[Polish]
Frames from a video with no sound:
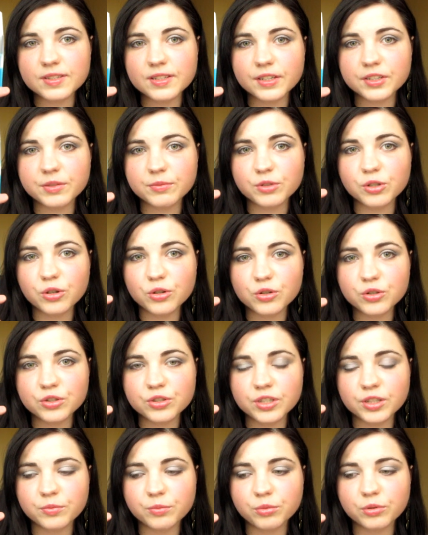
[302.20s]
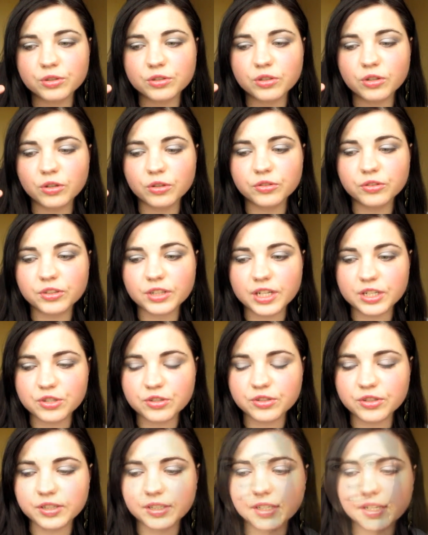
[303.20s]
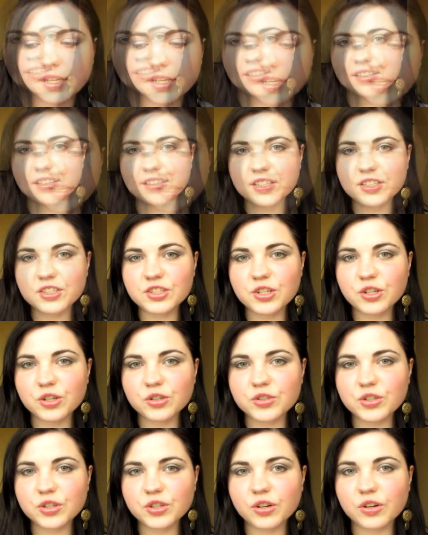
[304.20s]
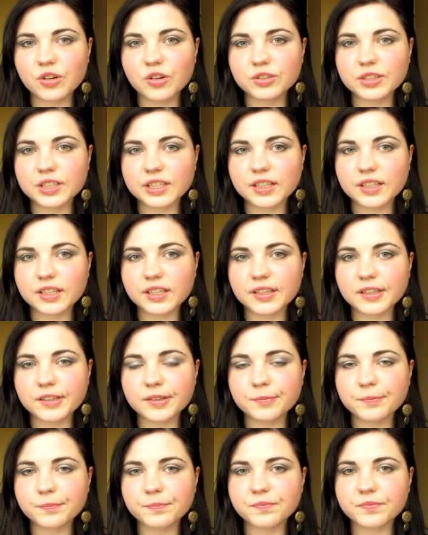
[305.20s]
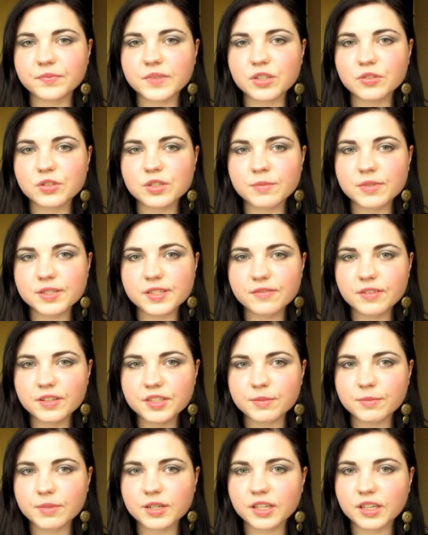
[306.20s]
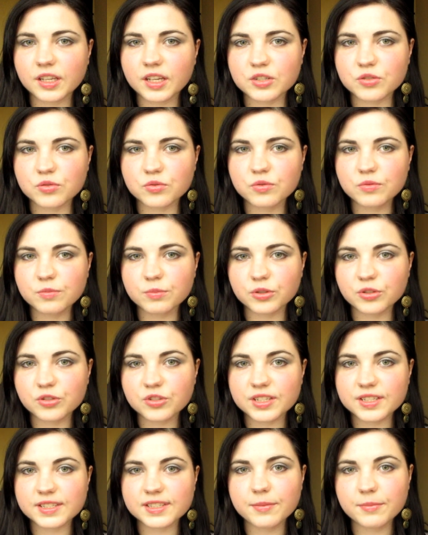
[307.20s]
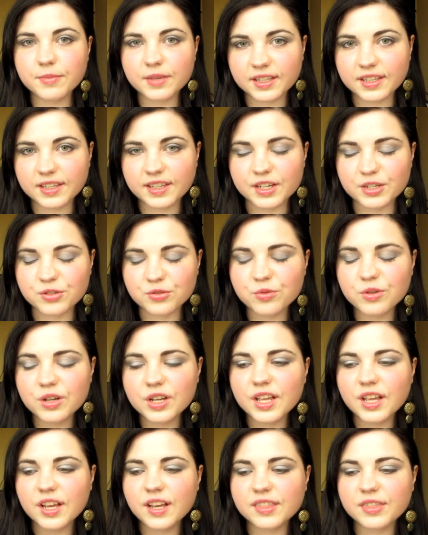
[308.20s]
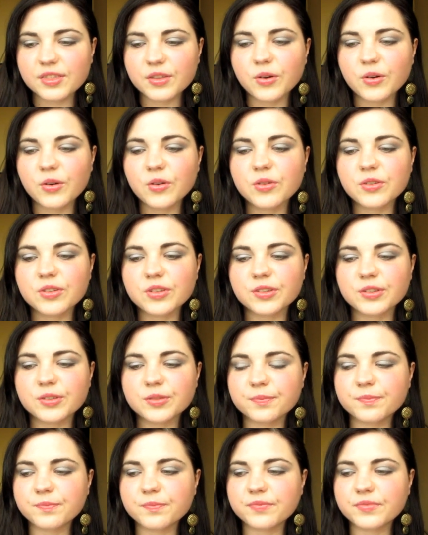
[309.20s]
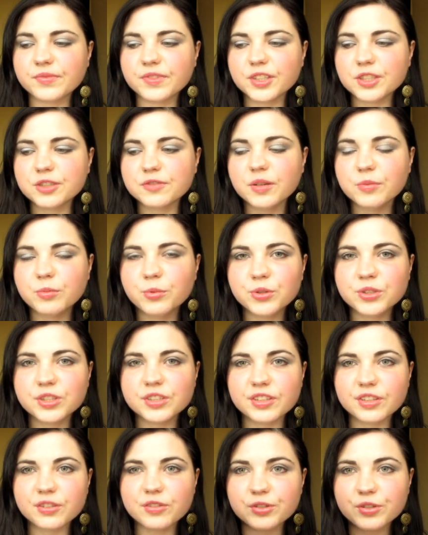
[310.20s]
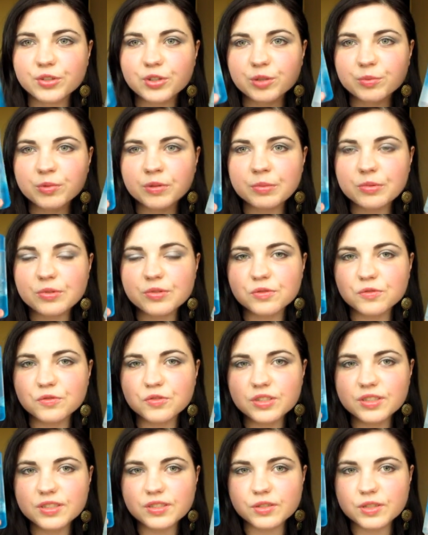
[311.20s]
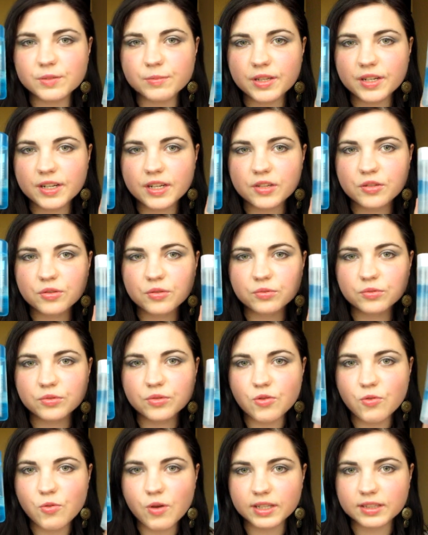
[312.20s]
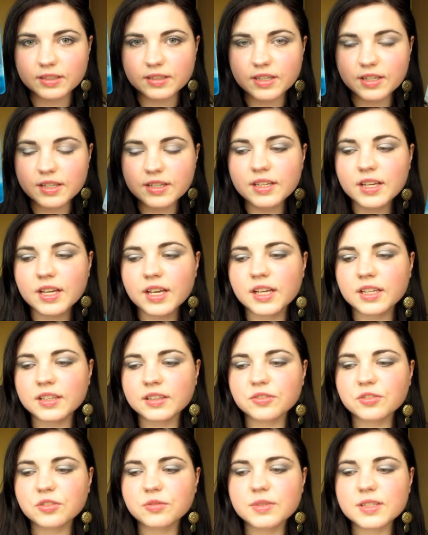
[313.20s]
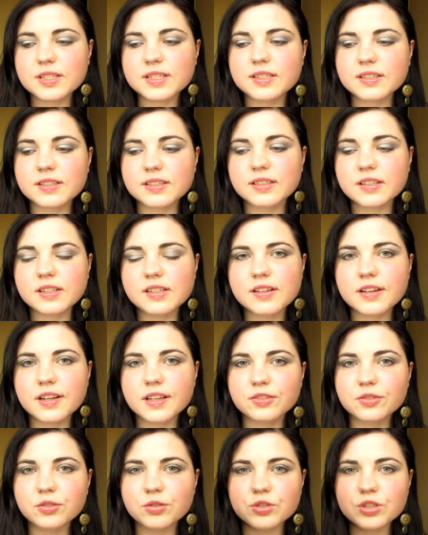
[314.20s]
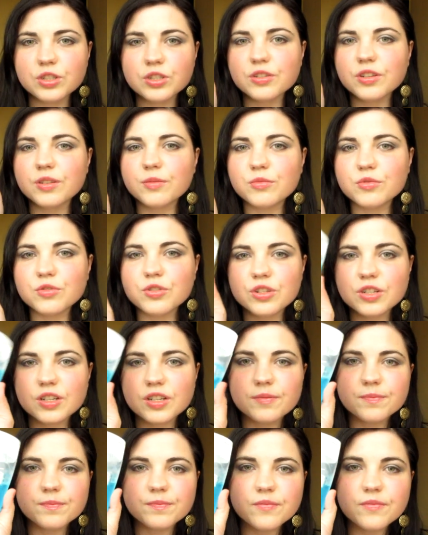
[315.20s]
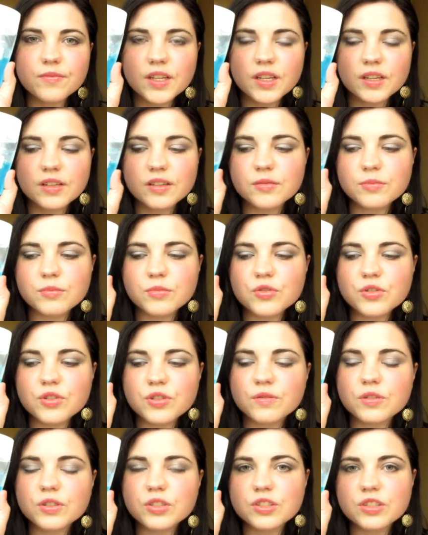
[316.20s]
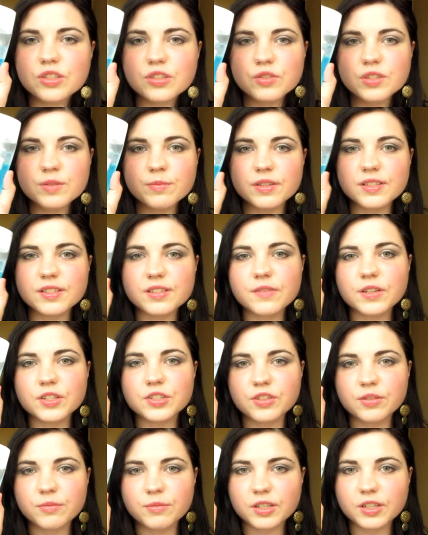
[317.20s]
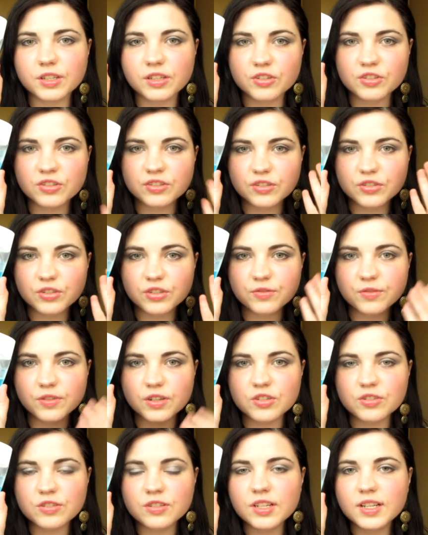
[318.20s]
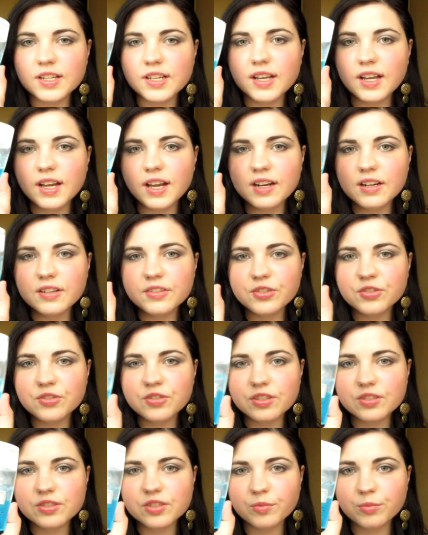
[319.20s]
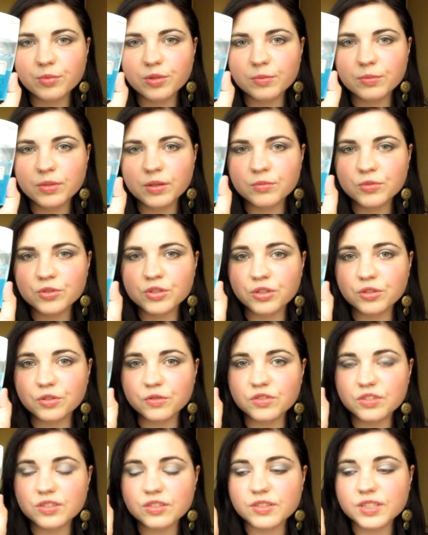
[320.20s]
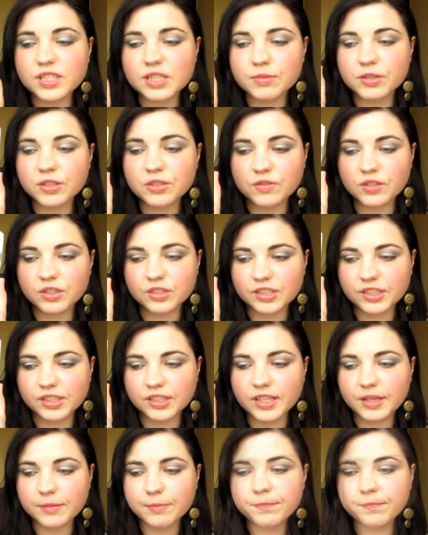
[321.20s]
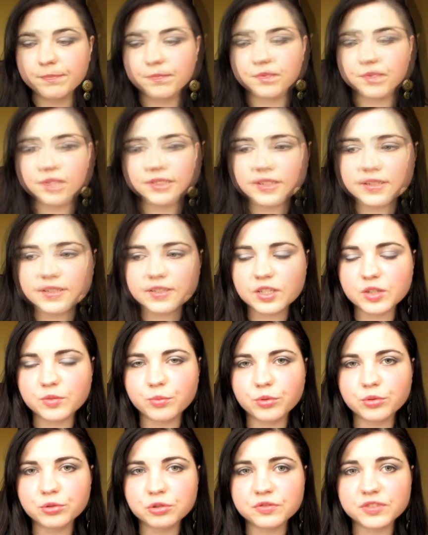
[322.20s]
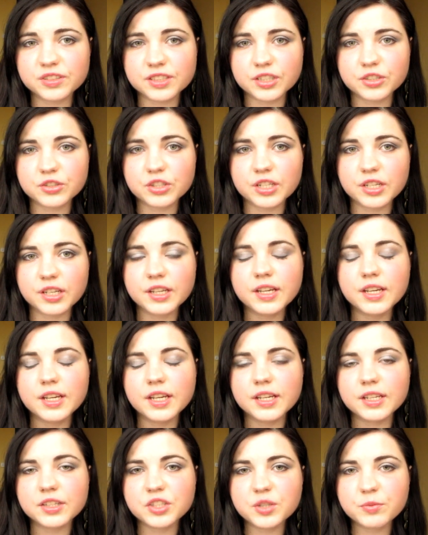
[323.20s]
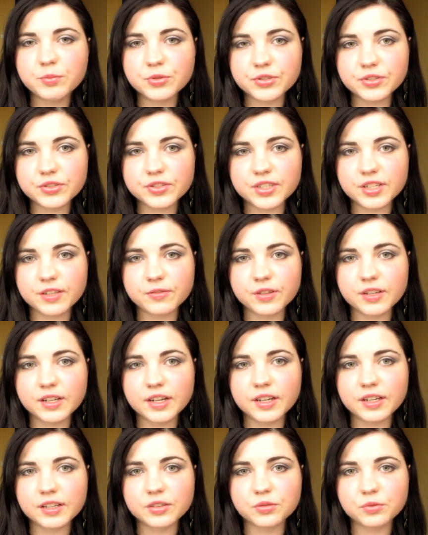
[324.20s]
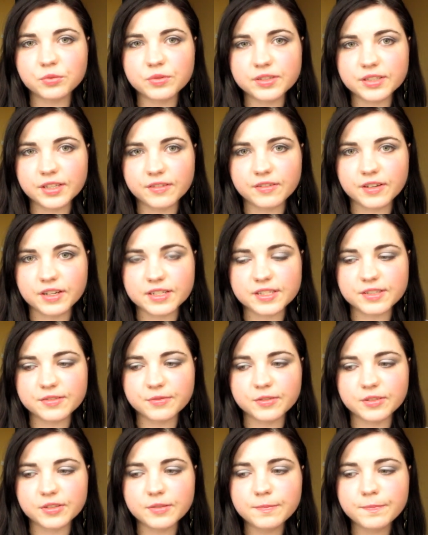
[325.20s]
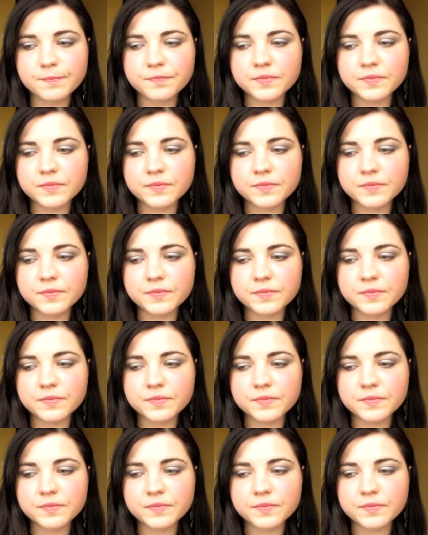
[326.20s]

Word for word: zdaniem gorszy ten płyn od reszty. Jeśli chodzi o takie mm, rozmazywanie makijażu podczas demakijażu, to te dwa płyny tego nie robią, po prostu wszystko zbierają dokładnie, natomiast Liren troszeczkę może e, może właśnie rozmazywać ten makijaż na naszej twarzy, ale też nie jest to problem, można to wszystko zebrać wacikiem. Żaden z tych płynów w zasadzie nie pozostawia e, tłustej warstwy e,